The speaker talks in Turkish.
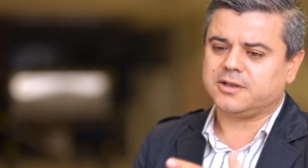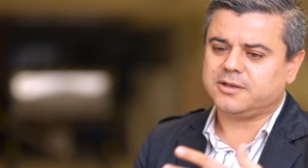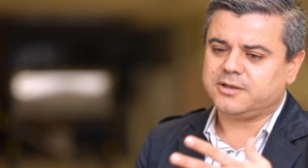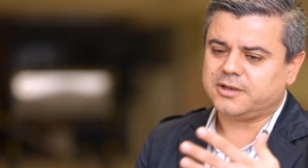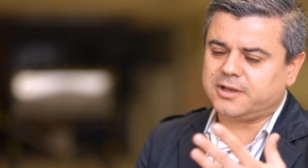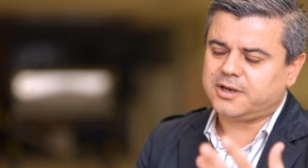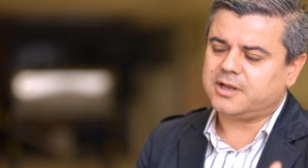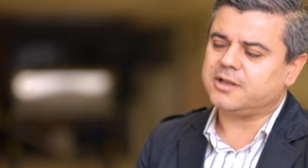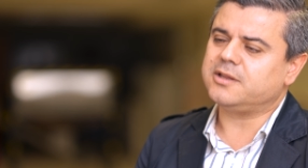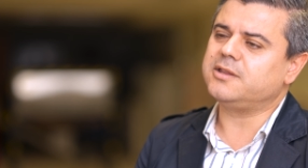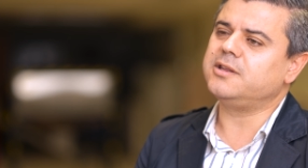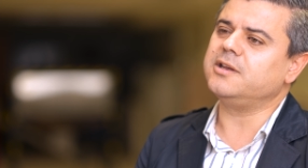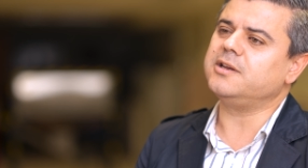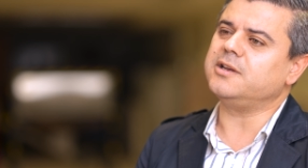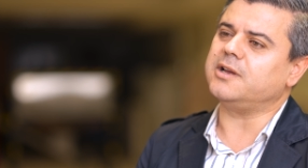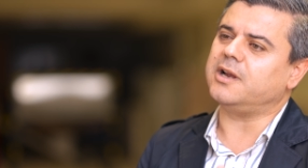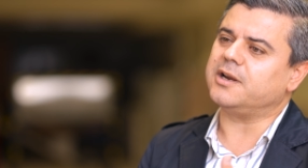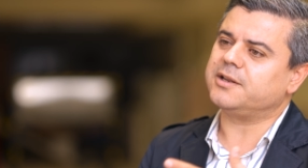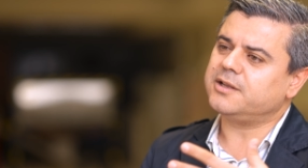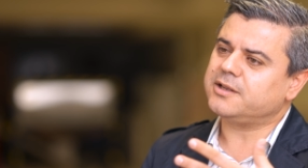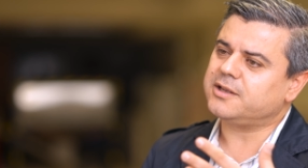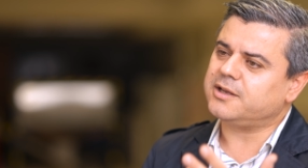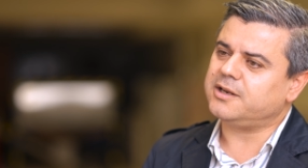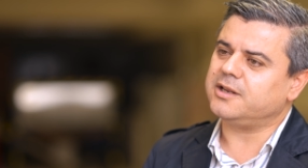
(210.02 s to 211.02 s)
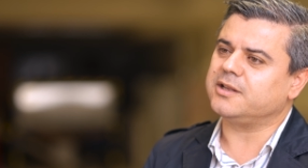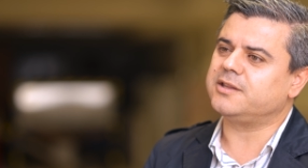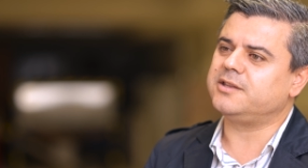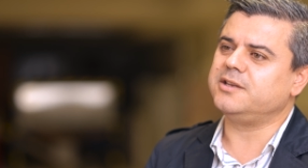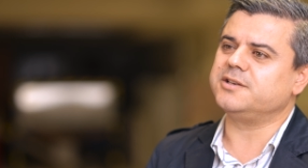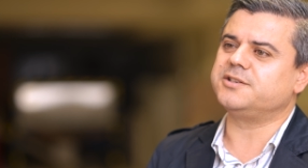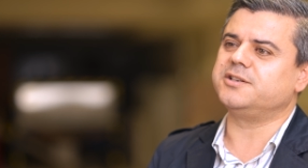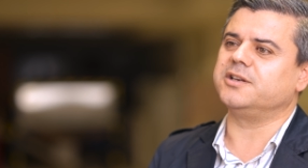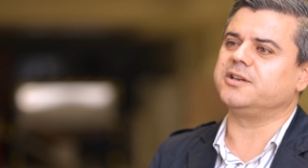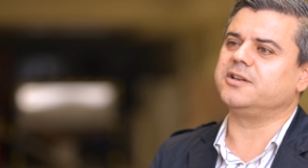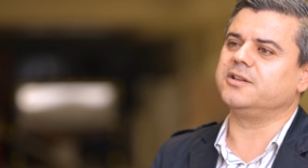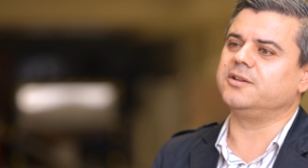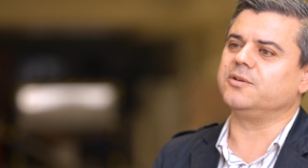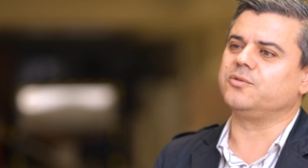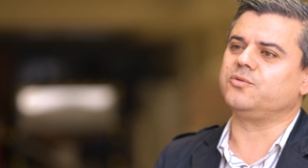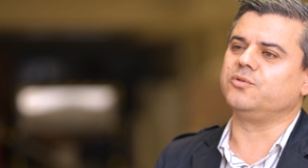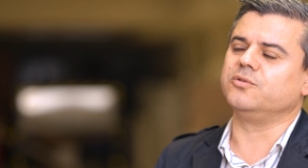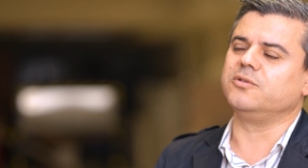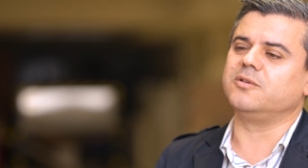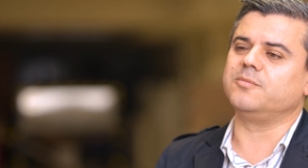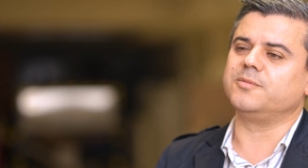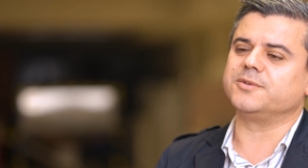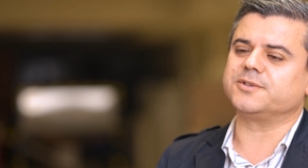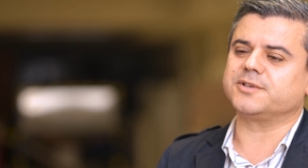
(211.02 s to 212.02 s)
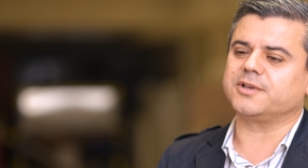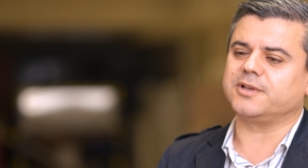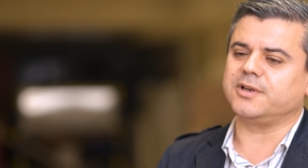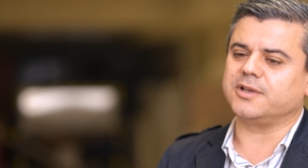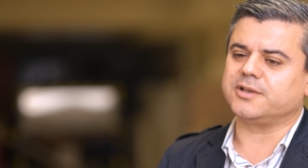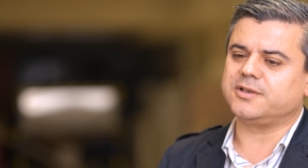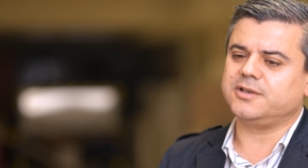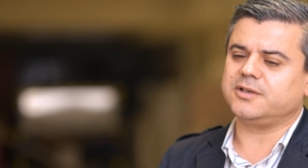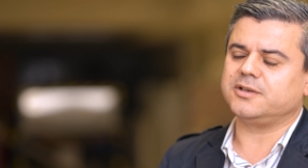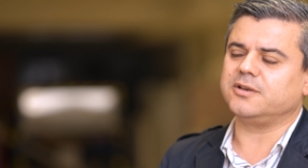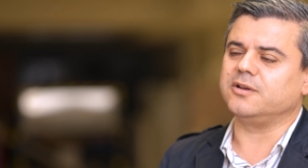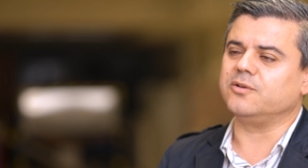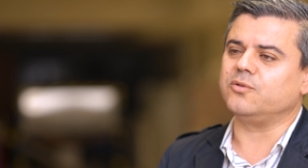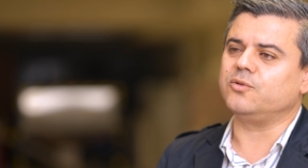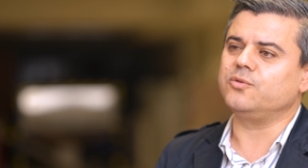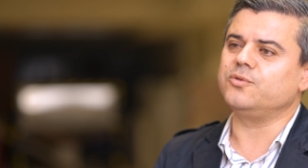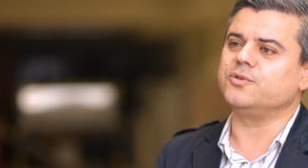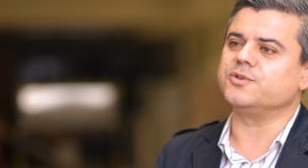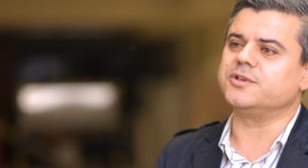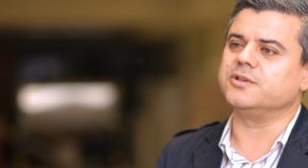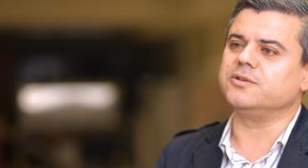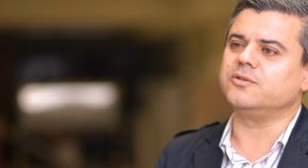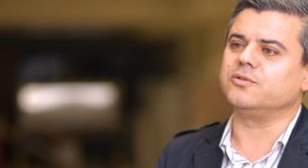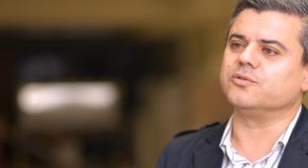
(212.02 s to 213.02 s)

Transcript: Gerektiği yerde gerektiği şekilde kullanılması gerekir. E, onun için de